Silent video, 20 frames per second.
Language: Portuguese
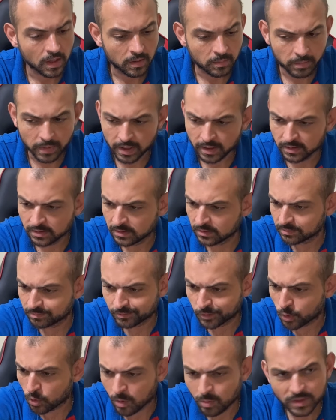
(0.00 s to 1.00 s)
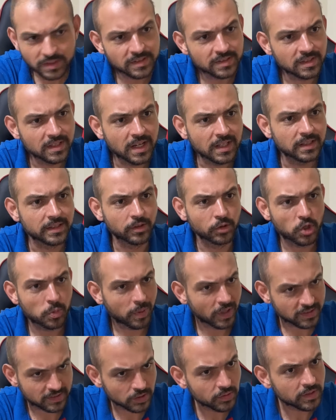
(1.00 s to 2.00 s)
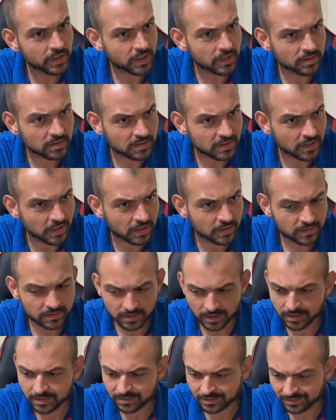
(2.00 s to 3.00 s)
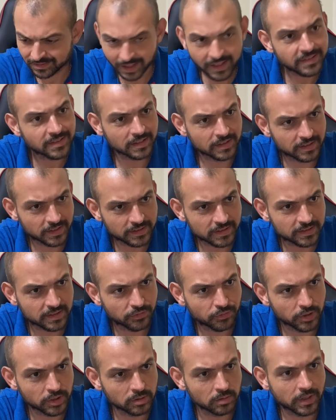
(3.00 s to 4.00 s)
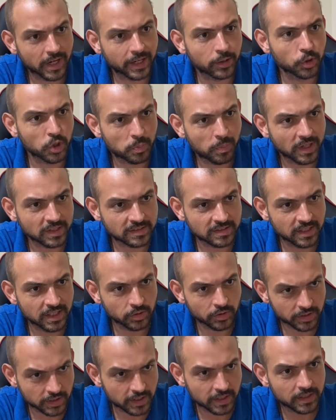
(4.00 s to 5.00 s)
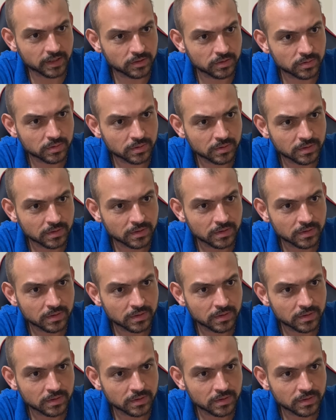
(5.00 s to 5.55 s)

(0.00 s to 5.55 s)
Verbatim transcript: Mas como assim, Alana? Eu te passei o endereço certo. Você tem certeza que você foi no lugar que eu te passei o endereço?